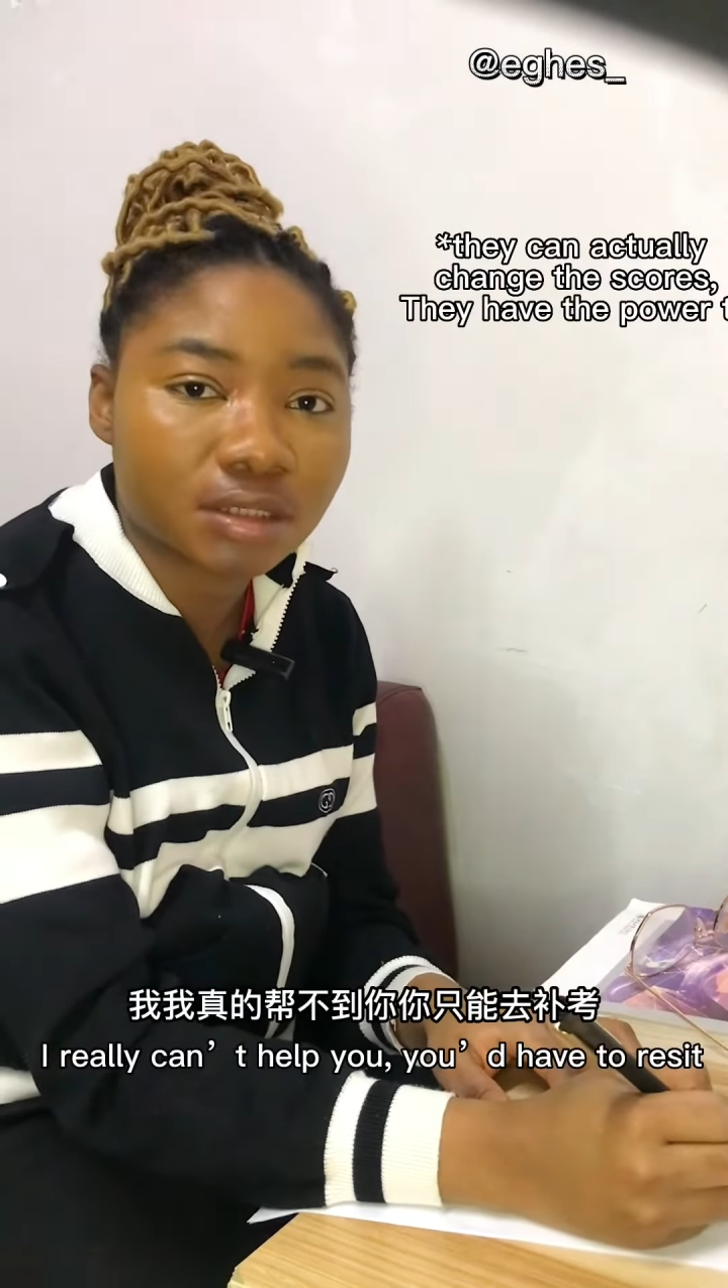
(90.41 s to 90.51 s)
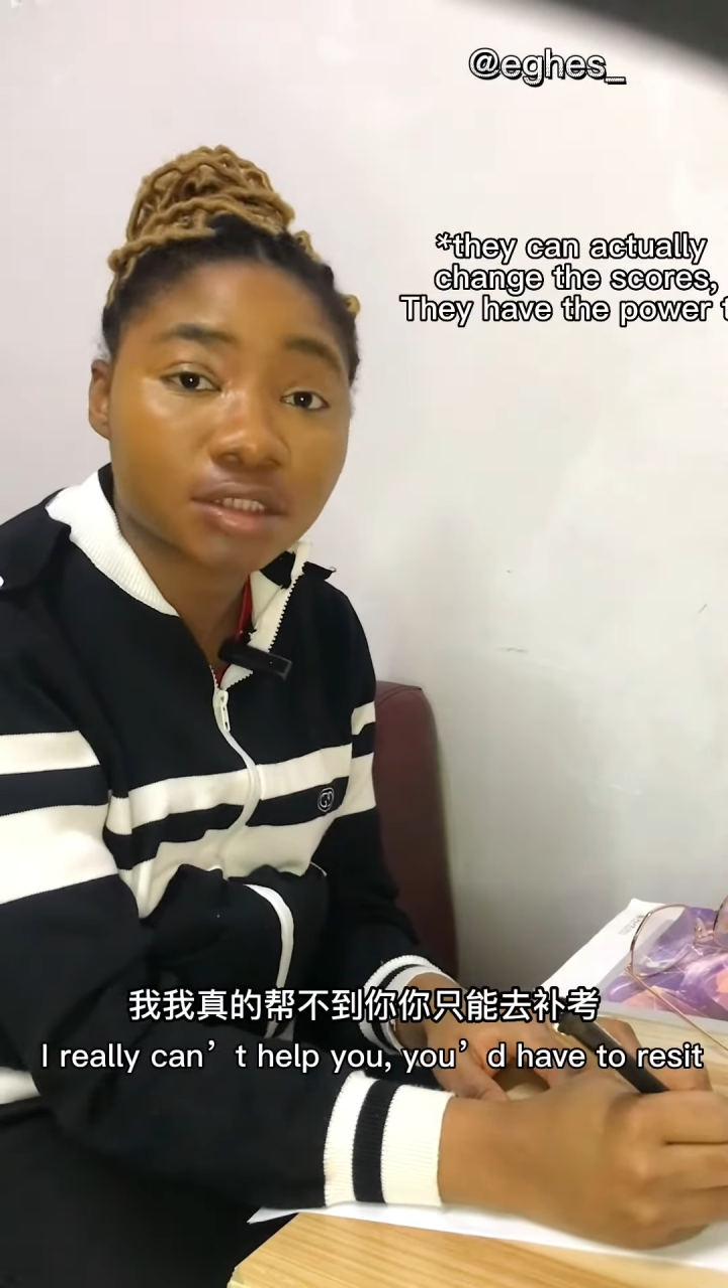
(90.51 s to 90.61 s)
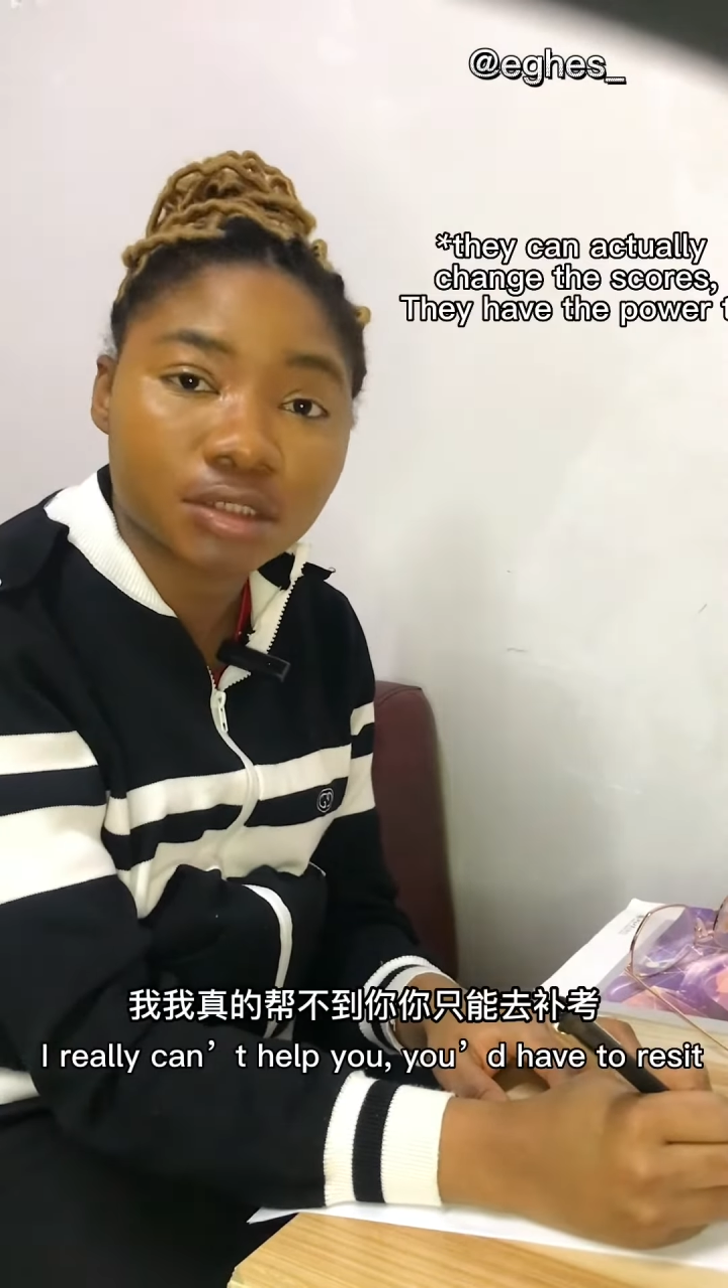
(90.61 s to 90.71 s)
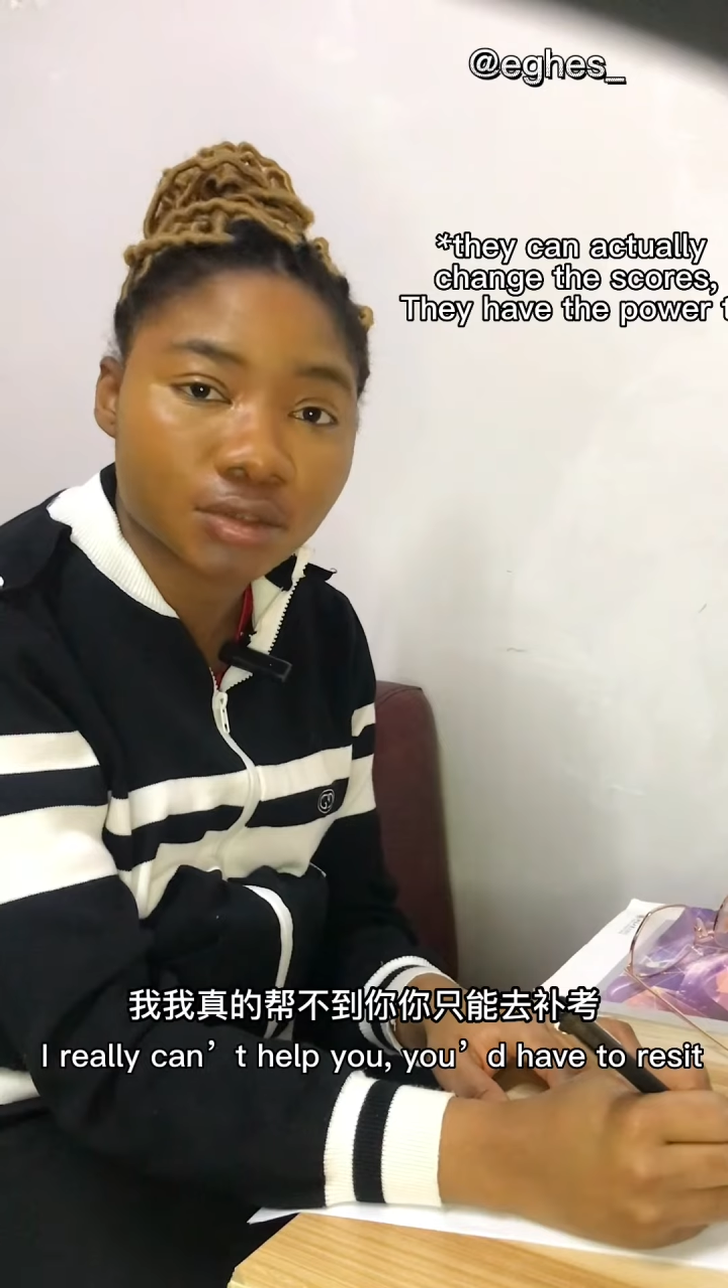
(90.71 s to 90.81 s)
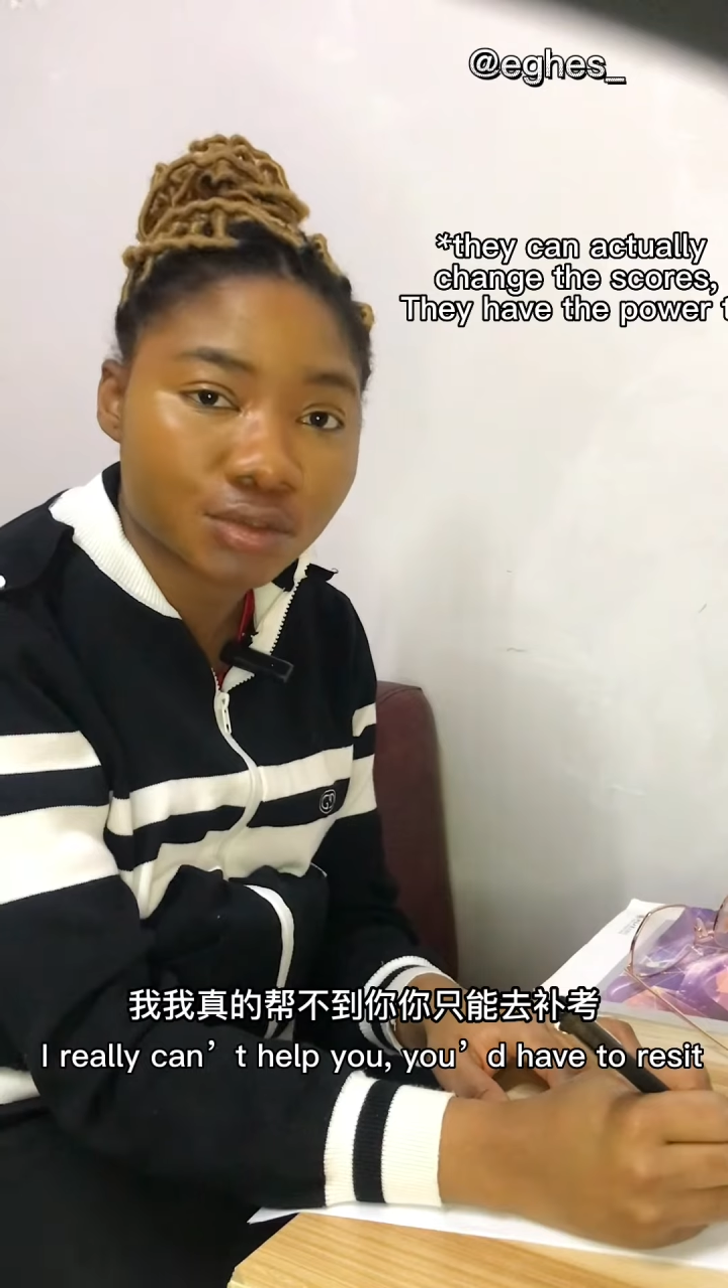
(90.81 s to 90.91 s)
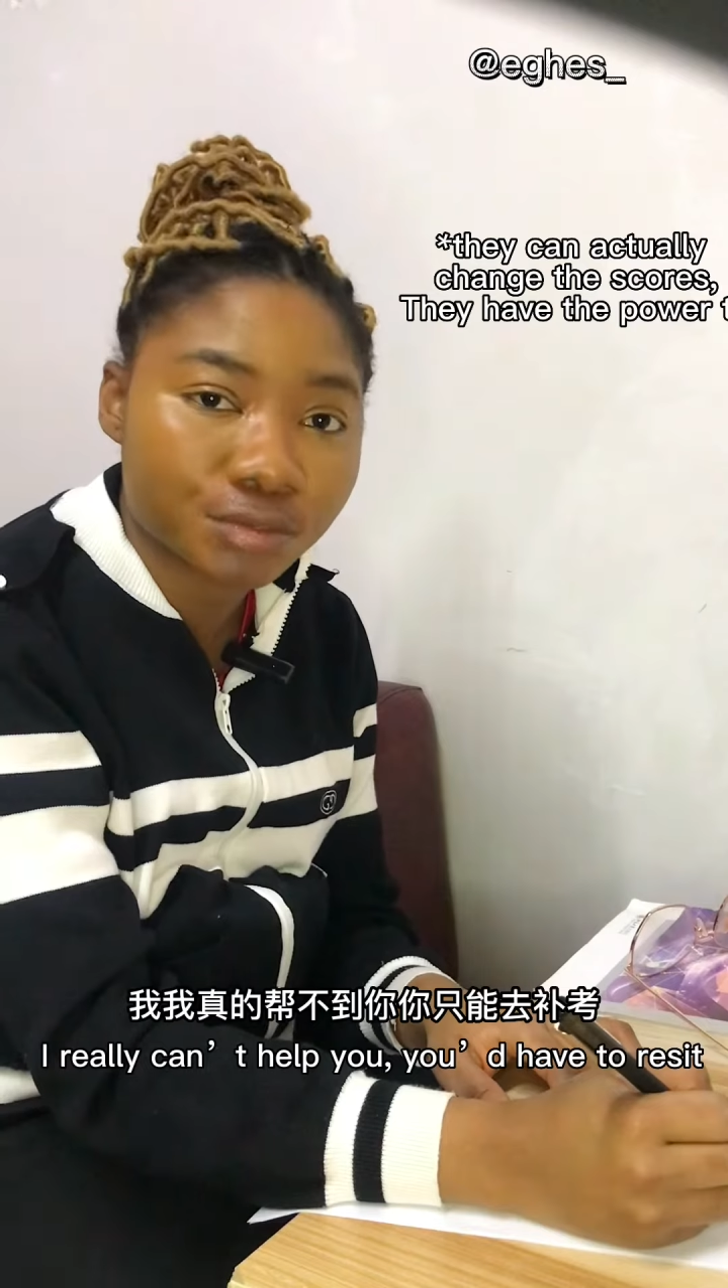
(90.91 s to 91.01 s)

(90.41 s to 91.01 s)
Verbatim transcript: 你只能去